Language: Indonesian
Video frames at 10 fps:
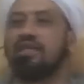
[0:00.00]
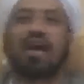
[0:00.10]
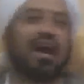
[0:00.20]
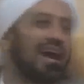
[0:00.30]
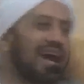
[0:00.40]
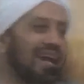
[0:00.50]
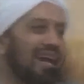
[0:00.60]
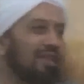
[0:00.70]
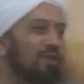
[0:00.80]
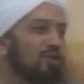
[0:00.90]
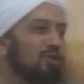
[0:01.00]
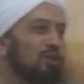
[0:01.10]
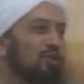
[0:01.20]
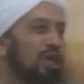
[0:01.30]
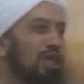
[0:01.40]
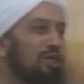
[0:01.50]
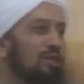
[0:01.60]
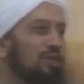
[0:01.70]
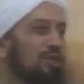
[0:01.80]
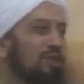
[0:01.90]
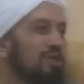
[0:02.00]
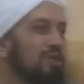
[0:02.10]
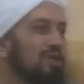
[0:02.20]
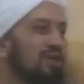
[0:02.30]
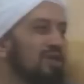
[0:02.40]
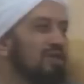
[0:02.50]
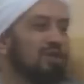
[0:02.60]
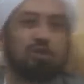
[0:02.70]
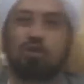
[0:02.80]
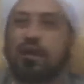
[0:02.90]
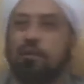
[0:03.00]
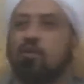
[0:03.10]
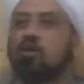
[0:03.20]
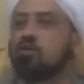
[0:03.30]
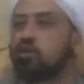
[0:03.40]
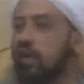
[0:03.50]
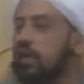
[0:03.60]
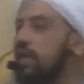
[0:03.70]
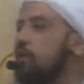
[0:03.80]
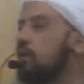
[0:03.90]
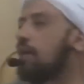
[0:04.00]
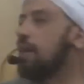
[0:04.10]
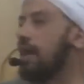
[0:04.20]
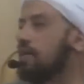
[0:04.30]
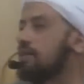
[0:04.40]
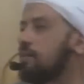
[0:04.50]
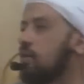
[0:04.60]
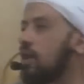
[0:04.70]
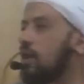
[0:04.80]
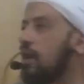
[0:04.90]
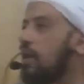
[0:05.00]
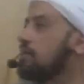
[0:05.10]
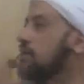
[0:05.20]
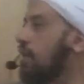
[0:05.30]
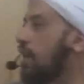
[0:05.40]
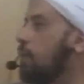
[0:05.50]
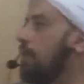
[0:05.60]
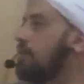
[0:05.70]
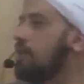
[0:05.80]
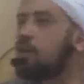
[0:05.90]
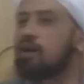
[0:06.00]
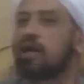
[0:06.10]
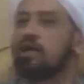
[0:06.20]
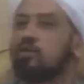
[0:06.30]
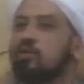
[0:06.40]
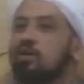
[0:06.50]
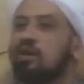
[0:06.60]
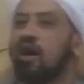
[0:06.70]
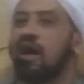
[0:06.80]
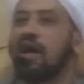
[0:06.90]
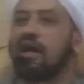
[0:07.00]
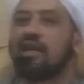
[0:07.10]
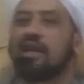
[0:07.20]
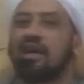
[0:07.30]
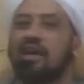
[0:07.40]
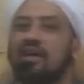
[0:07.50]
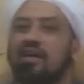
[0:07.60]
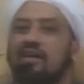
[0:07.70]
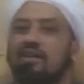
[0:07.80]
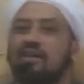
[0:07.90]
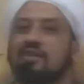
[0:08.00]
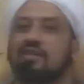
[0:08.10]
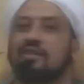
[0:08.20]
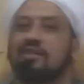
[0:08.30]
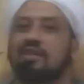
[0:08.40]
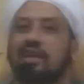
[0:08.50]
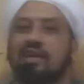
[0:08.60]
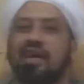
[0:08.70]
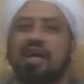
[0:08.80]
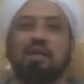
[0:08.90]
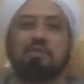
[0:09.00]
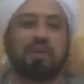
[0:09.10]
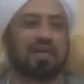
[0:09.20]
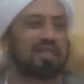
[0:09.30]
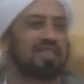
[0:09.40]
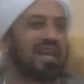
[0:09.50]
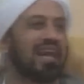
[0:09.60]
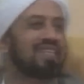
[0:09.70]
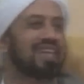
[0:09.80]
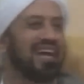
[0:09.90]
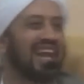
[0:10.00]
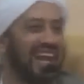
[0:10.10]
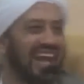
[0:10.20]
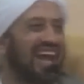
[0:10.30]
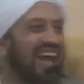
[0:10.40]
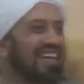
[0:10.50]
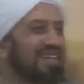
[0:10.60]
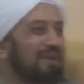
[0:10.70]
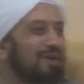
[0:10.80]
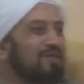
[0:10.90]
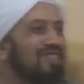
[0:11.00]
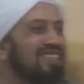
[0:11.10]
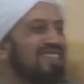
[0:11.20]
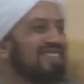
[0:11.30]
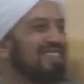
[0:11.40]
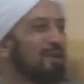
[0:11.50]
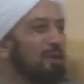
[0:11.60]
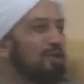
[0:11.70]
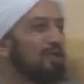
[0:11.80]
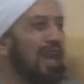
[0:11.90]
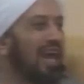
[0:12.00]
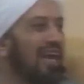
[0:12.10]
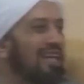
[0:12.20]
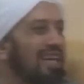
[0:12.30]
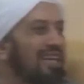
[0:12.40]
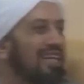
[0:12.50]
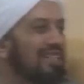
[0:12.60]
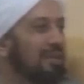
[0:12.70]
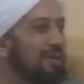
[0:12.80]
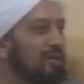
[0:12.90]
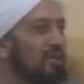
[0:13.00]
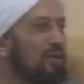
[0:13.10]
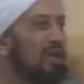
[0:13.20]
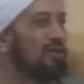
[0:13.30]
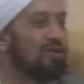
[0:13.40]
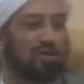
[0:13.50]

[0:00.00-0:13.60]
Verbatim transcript: Jangan. Nah, itu khusus itu. Justru kamu, saya ini kurang baik sama orang. Saya khawatir orang itu akhirnya terkena imbas kejelekan saya. Lah, ini bagus ini. Uzlah yang didasari begitu itu bagus.